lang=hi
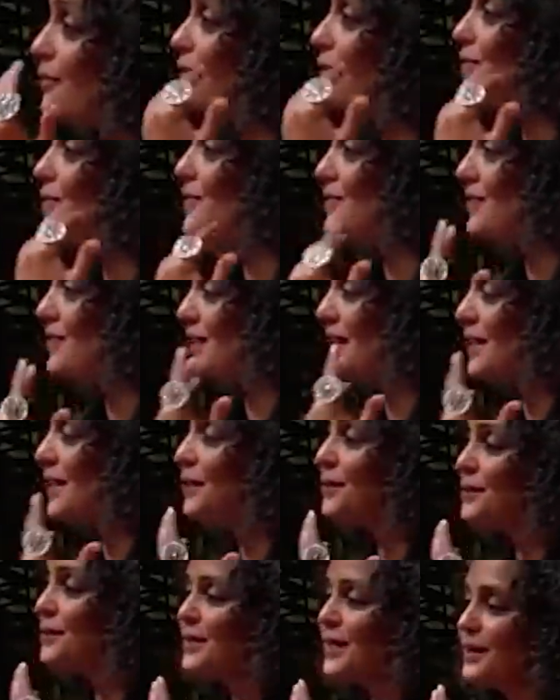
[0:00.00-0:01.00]
of this
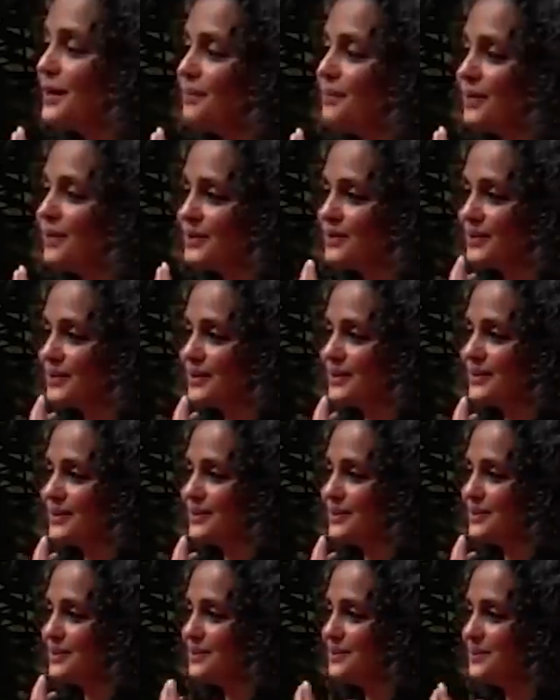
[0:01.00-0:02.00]
Ayodhya mosque,
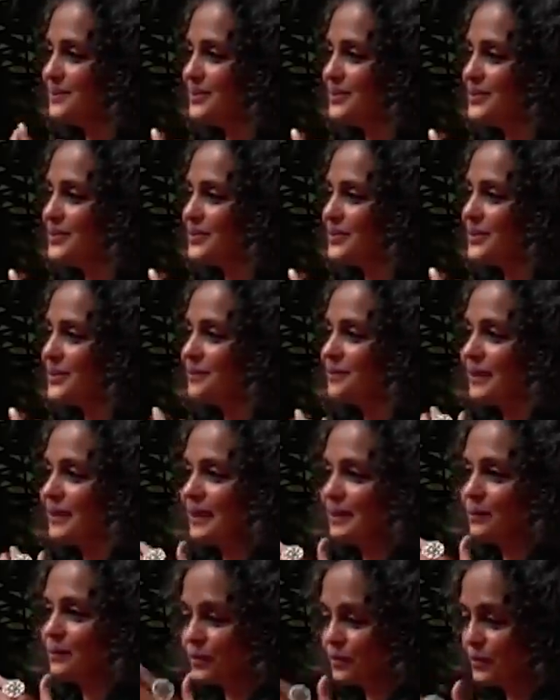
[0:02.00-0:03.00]
which
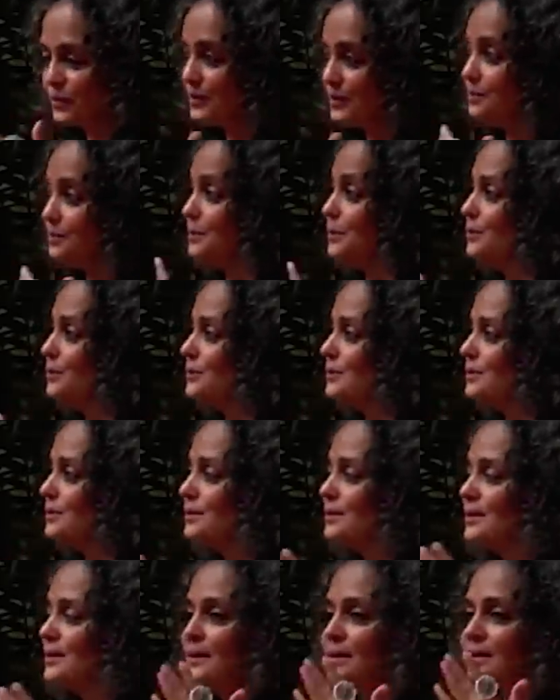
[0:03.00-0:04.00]
was
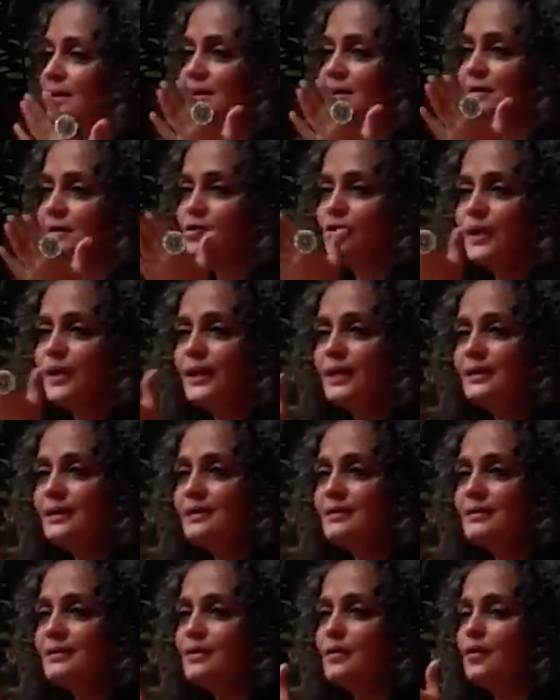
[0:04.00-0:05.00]
disputed, uh, The
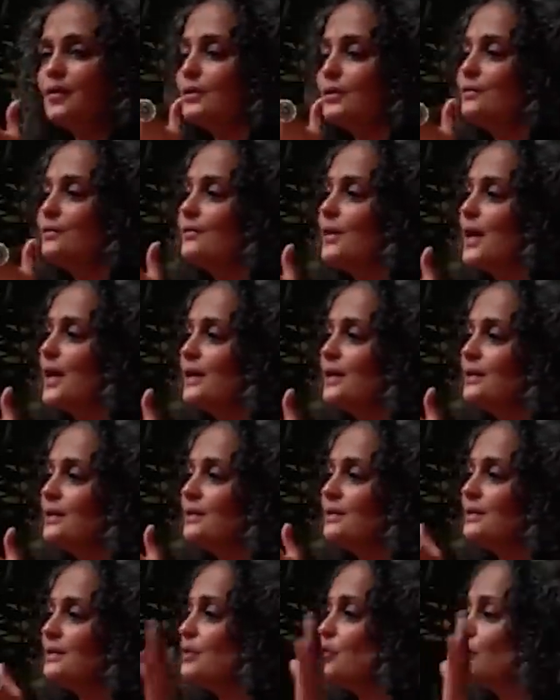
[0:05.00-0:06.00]
train caught
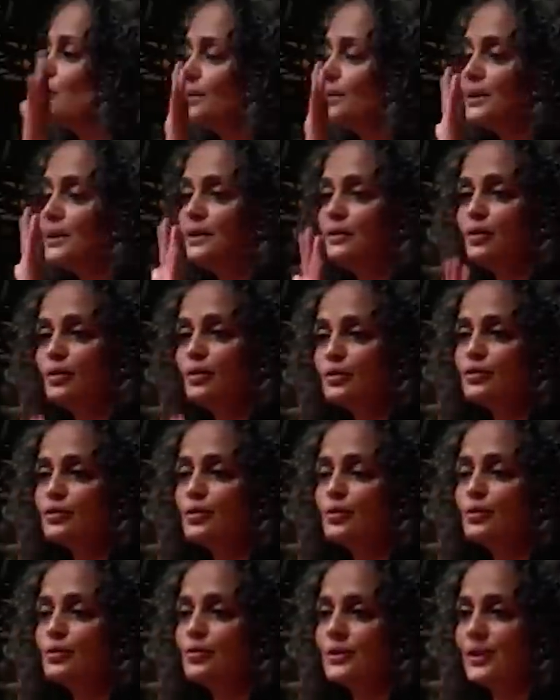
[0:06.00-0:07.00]
fire. Nobody
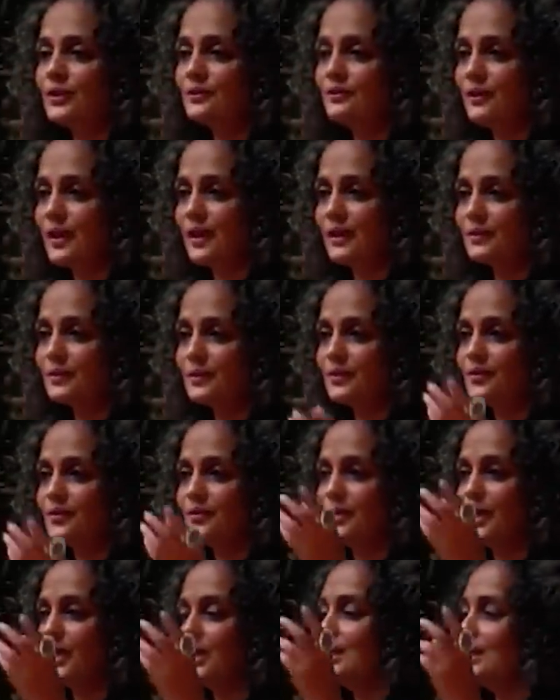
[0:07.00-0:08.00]
knows who set fire to
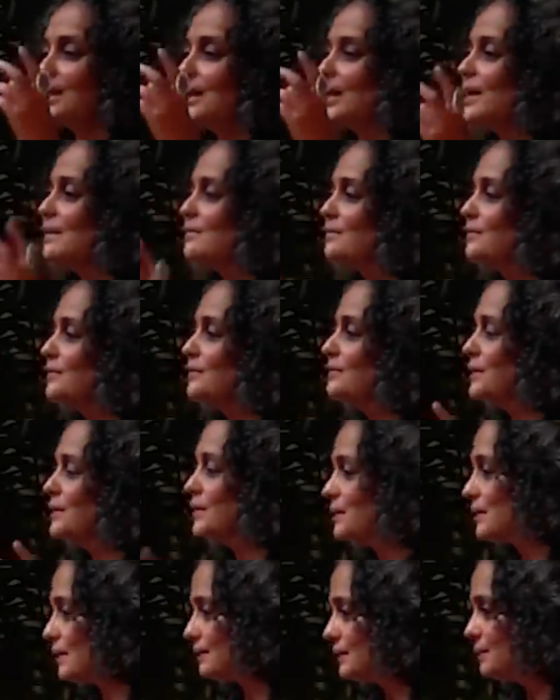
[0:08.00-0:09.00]
the train, and
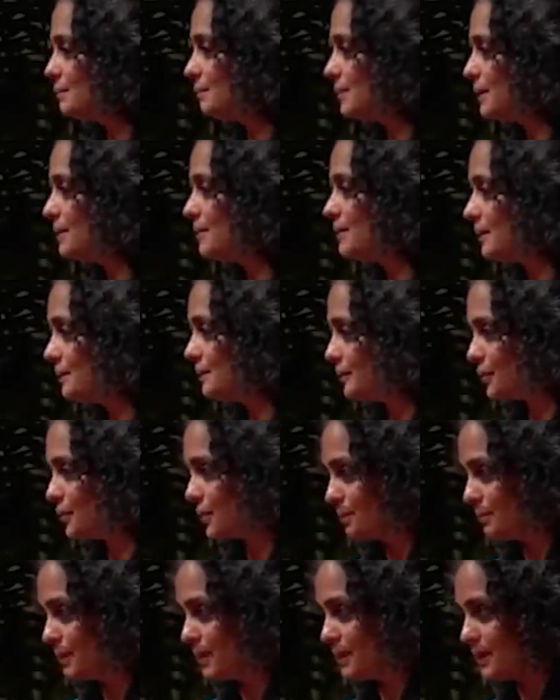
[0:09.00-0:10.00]
57
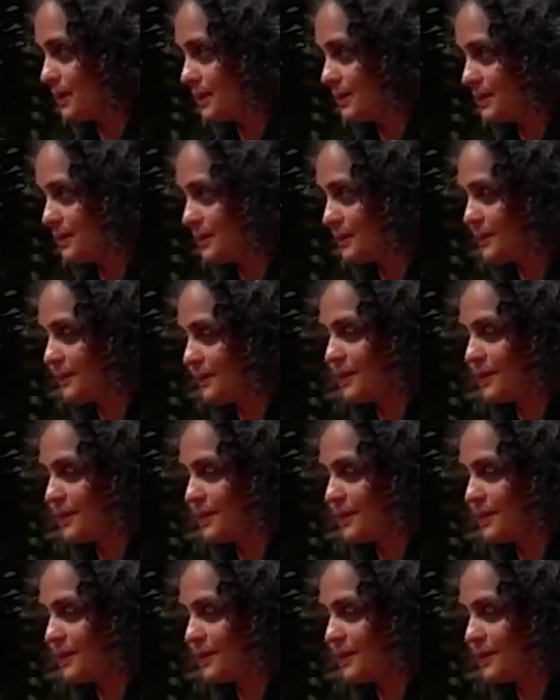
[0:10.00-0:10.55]
pilgrims were burnt.